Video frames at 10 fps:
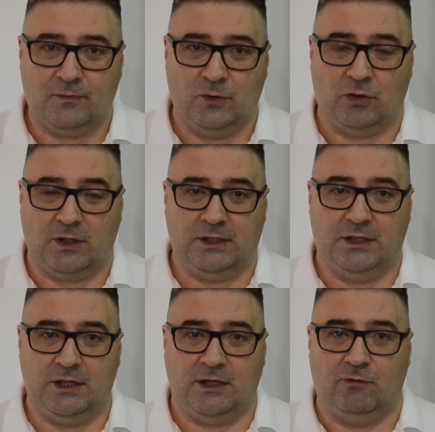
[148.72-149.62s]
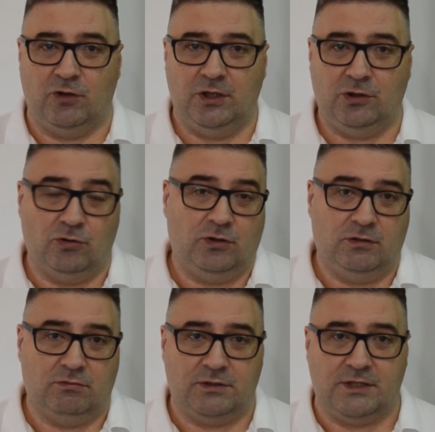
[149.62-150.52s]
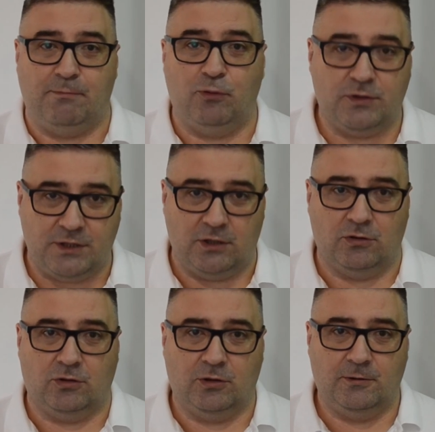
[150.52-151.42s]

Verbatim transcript: Но когда никого нет, то и Цапюк сойдет.